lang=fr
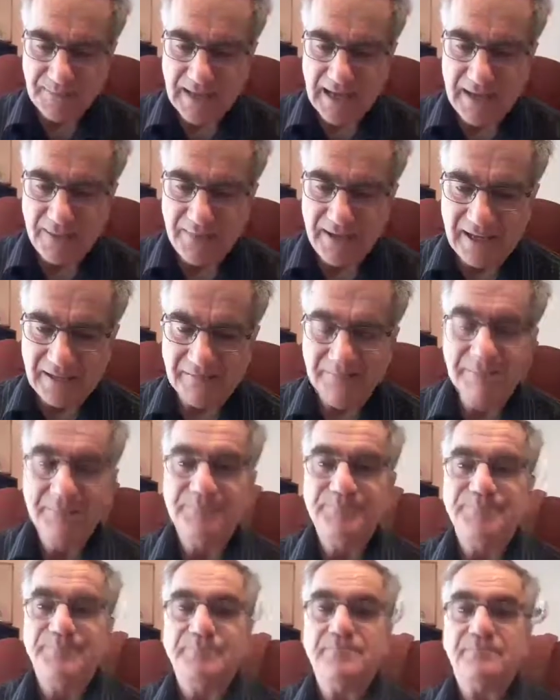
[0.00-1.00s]
Amen.
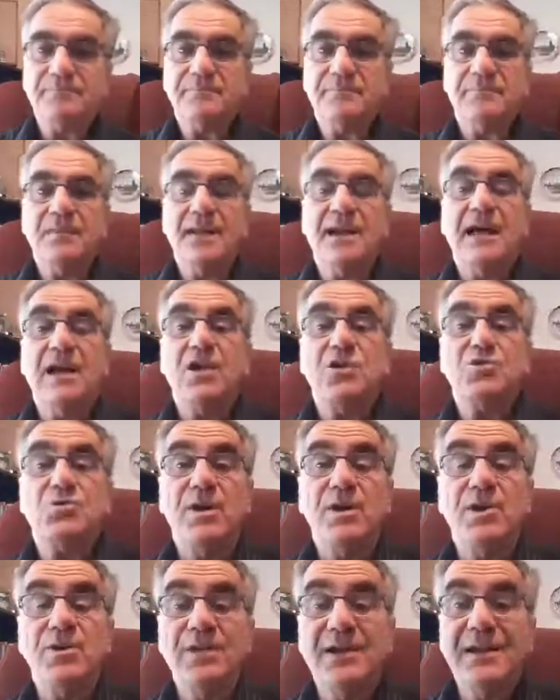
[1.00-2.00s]
Alors,
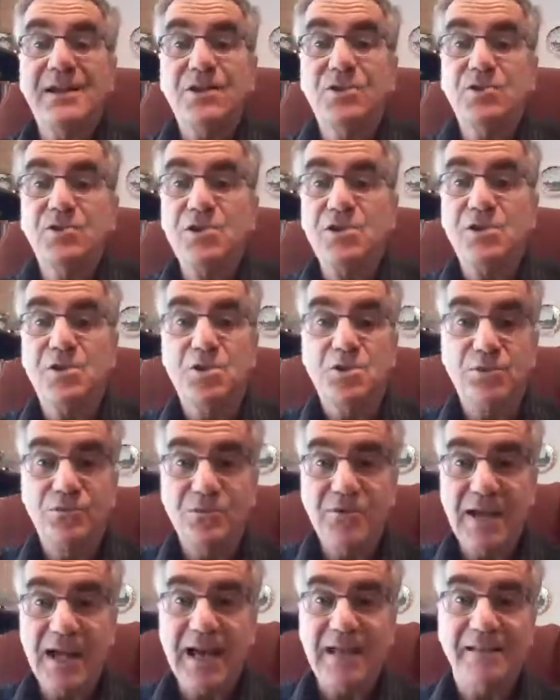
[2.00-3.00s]
joyeux Noël à tous, que Dieu
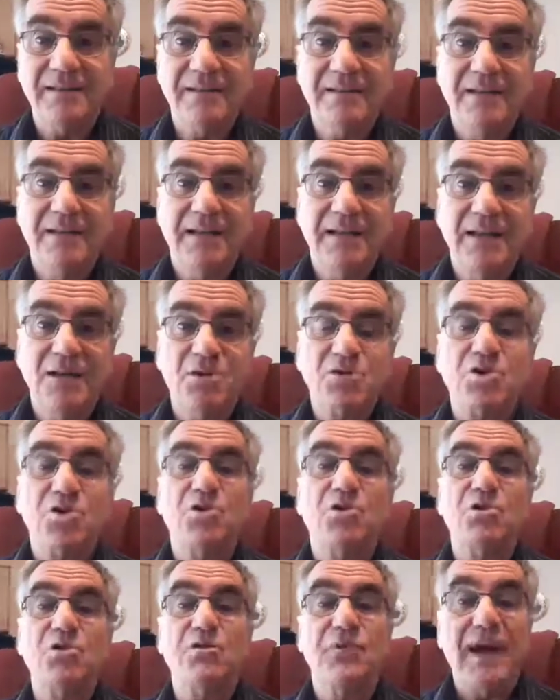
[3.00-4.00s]
vous garde et on se
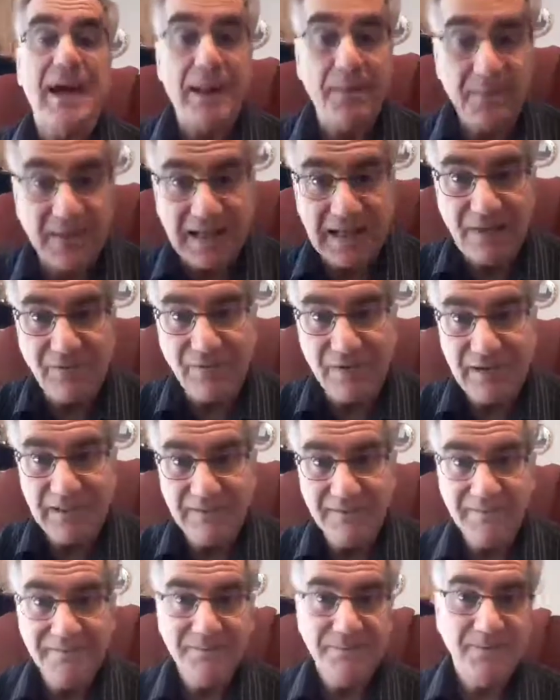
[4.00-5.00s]
retrouve après les
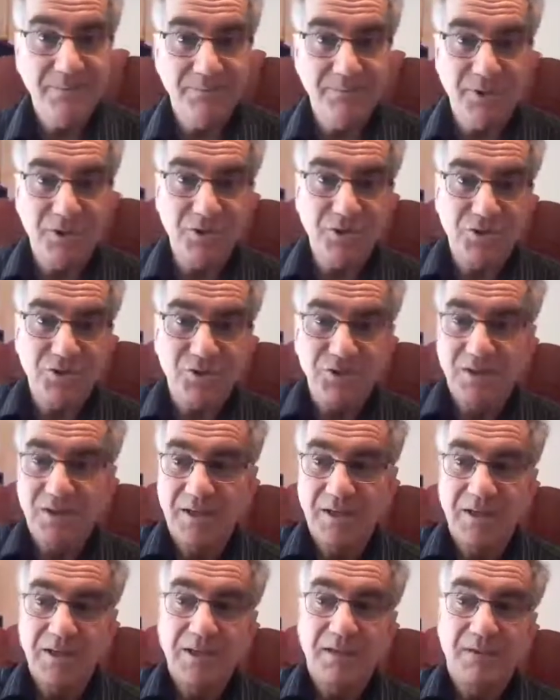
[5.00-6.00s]
fêtes. Bonne,
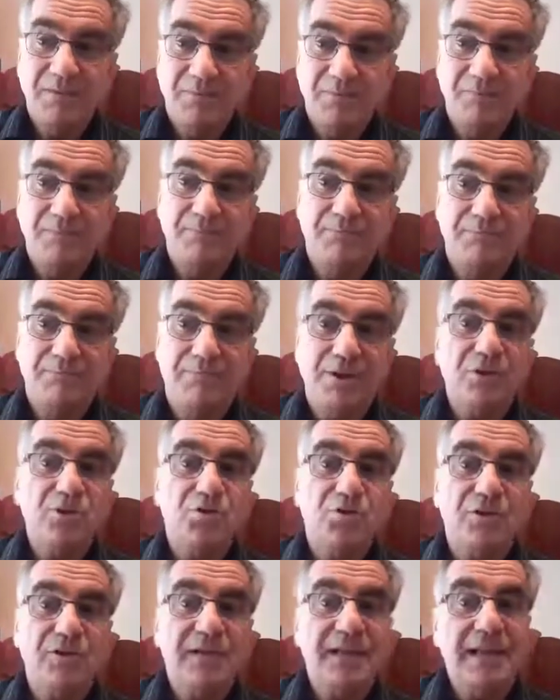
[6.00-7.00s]
bonne
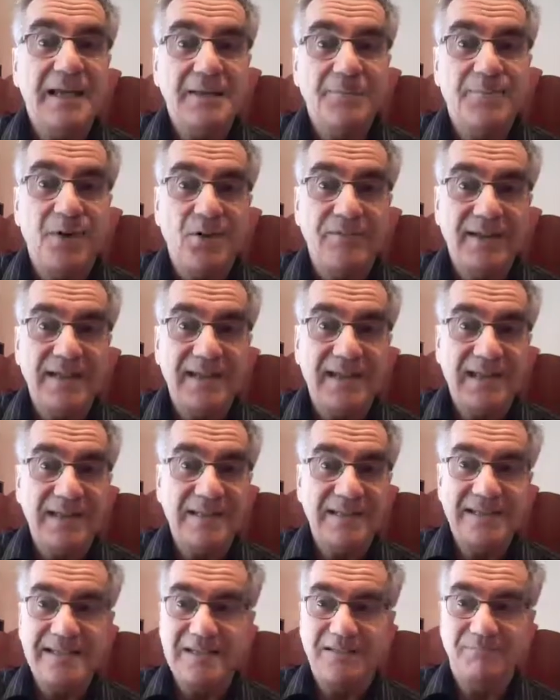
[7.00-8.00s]
journée et bon 24
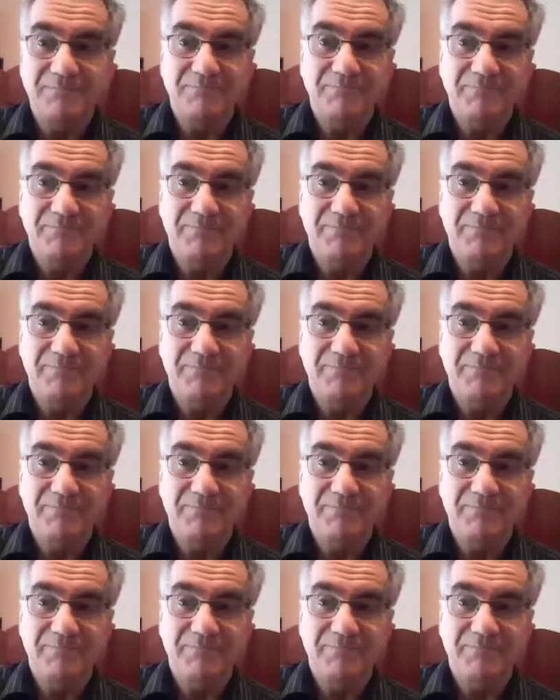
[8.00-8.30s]
décembre.